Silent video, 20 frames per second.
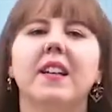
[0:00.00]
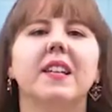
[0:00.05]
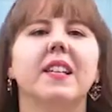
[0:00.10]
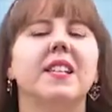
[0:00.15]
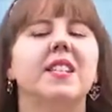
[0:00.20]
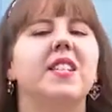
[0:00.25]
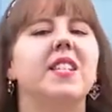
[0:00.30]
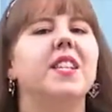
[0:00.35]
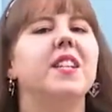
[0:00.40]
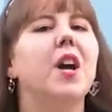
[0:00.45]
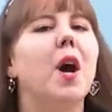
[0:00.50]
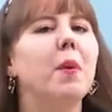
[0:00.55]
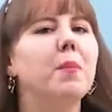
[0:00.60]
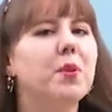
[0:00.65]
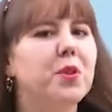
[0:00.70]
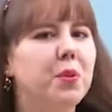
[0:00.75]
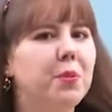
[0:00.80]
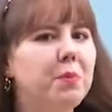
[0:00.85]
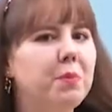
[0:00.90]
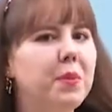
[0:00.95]
시험
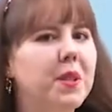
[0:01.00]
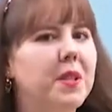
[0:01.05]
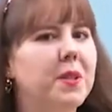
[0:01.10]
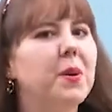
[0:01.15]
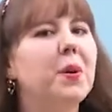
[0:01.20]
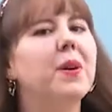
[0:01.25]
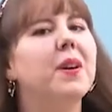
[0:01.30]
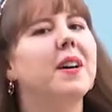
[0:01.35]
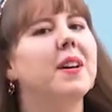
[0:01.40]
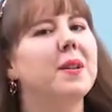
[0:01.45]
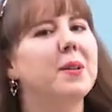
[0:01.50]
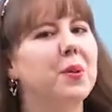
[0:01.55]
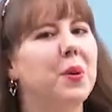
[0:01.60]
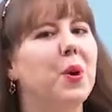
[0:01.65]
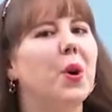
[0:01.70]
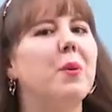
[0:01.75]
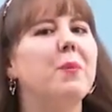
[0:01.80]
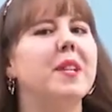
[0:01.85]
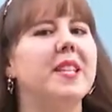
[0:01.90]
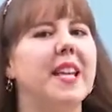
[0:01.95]
준비도
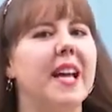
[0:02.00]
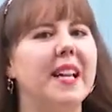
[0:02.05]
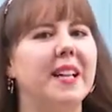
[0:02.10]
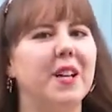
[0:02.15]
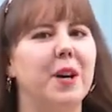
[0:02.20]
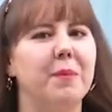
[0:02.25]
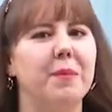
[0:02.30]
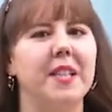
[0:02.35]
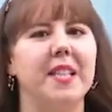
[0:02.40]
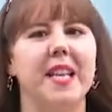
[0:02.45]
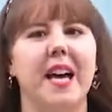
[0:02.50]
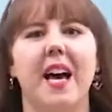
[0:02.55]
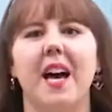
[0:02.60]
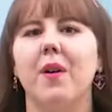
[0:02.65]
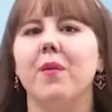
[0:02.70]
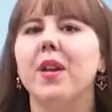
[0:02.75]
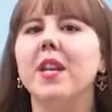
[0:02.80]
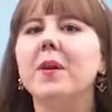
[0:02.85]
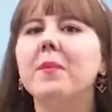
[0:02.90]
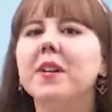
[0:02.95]
도움이 될 겁니다.
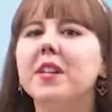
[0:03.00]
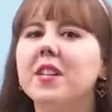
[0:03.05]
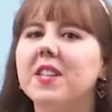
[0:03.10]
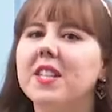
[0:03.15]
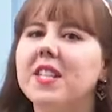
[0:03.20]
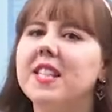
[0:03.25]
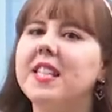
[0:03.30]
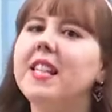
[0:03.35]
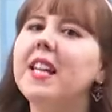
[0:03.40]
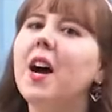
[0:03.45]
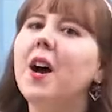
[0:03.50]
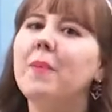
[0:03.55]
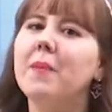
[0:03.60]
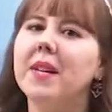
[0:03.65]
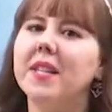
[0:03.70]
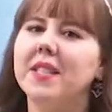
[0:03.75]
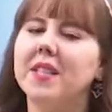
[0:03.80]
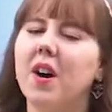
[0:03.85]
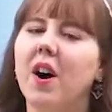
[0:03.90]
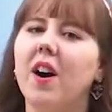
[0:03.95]
왜냐면 그
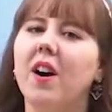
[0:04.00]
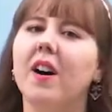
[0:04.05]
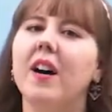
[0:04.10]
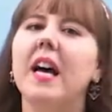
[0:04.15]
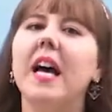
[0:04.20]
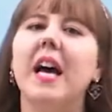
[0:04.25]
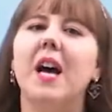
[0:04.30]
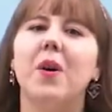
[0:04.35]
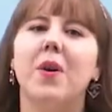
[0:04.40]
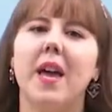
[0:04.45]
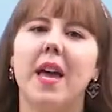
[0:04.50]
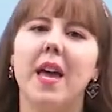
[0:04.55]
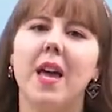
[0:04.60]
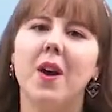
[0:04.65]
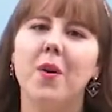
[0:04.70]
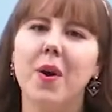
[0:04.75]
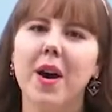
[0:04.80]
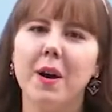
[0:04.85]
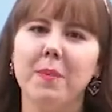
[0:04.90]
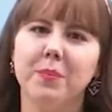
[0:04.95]
시험에서
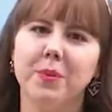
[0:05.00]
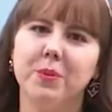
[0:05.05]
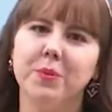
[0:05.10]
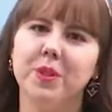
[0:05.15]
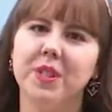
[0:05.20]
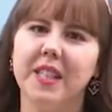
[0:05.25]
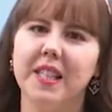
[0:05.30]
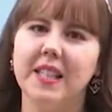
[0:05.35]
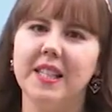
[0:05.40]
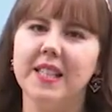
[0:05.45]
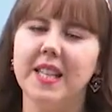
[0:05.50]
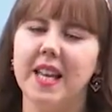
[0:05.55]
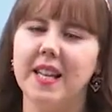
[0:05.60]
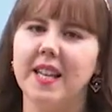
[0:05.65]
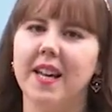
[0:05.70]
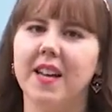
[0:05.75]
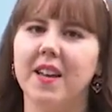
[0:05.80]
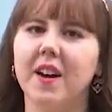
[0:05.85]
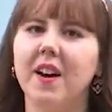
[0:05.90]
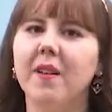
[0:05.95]
회화 부분이
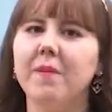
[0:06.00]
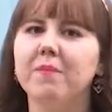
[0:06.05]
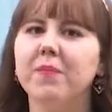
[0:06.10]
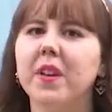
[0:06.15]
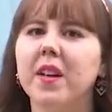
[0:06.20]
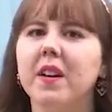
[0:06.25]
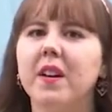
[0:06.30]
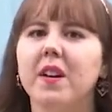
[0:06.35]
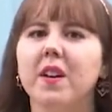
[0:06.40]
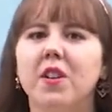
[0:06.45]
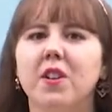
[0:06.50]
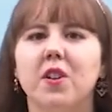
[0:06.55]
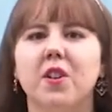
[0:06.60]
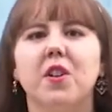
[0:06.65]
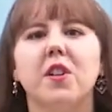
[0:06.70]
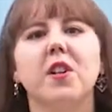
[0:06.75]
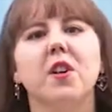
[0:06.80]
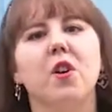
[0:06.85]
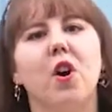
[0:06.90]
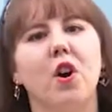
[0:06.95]
있잖아요.
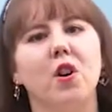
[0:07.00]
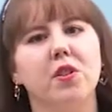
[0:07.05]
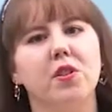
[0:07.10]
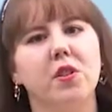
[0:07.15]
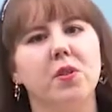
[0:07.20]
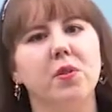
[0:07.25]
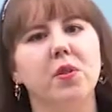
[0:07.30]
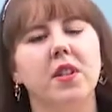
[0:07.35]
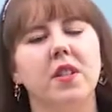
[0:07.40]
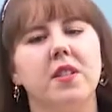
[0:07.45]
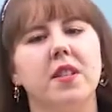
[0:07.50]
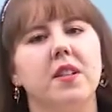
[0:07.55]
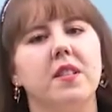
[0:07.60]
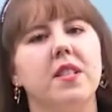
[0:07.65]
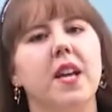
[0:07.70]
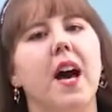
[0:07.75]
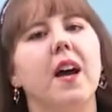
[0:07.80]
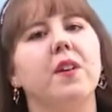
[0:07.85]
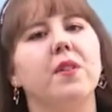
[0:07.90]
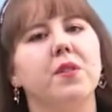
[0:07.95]
근데 거기서도 이제
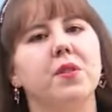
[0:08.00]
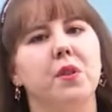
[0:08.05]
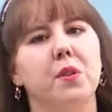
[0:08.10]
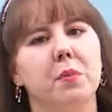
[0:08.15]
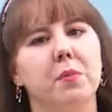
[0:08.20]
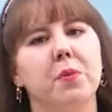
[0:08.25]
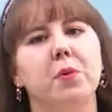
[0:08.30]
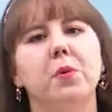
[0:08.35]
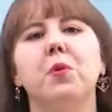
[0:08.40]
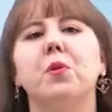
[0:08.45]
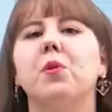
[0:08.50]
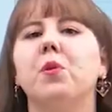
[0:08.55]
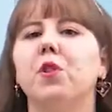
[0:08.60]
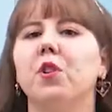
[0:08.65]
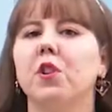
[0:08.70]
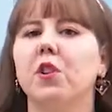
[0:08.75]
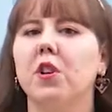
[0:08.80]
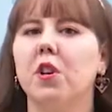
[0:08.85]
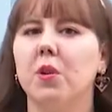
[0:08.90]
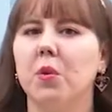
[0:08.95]
자연스럽고
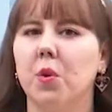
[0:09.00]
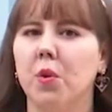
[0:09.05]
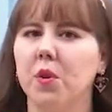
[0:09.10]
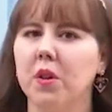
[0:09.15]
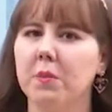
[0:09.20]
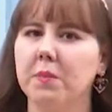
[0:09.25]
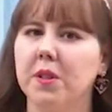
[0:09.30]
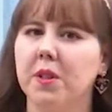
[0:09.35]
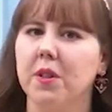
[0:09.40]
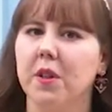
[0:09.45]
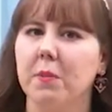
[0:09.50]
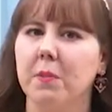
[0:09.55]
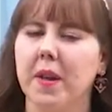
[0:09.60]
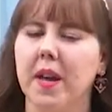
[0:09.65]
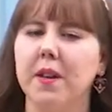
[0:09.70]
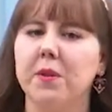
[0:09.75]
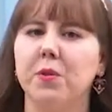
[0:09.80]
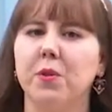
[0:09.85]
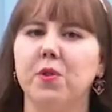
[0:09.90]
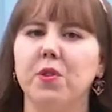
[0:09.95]

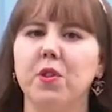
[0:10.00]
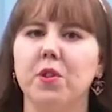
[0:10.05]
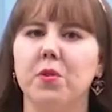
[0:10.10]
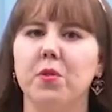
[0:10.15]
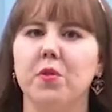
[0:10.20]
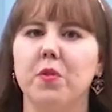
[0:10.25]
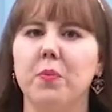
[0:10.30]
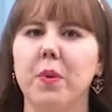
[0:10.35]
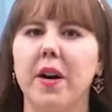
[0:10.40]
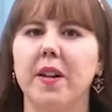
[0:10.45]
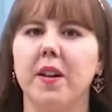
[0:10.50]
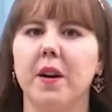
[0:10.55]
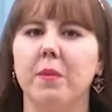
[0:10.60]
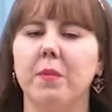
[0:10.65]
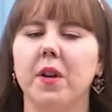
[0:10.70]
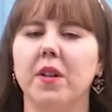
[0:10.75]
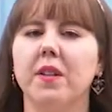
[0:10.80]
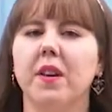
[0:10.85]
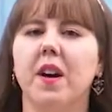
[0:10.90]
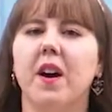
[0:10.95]
고급스럽게 독일어로
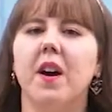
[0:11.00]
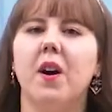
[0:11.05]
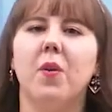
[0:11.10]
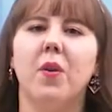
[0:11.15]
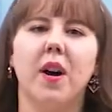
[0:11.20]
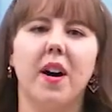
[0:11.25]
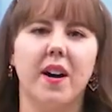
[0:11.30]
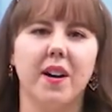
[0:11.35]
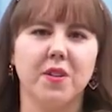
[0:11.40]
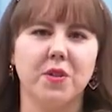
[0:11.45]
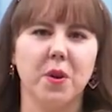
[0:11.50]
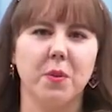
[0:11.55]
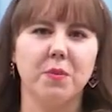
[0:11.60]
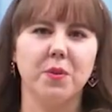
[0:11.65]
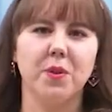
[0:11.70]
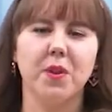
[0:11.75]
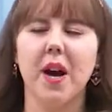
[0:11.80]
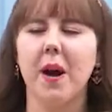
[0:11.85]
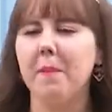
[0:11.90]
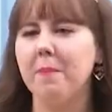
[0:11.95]
말하면
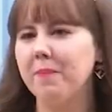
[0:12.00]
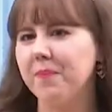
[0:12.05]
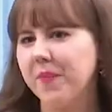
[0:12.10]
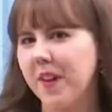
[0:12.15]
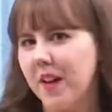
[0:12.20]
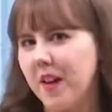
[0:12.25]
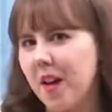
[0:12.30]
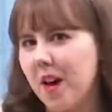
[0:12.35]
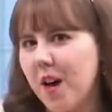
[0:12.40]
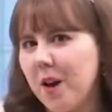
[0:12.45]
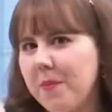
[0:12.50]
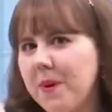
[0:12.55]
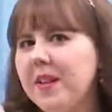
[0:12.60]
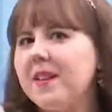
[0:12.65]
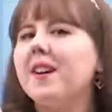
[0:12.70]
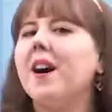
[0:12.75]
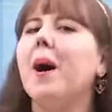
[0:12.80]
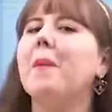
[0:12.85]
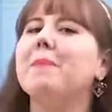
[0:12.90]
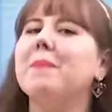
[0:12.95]
점수가
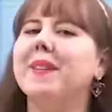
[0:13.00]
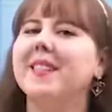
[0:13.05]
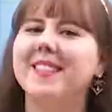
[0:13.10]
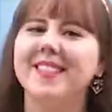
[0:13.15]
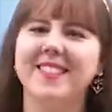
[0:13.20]
레벨업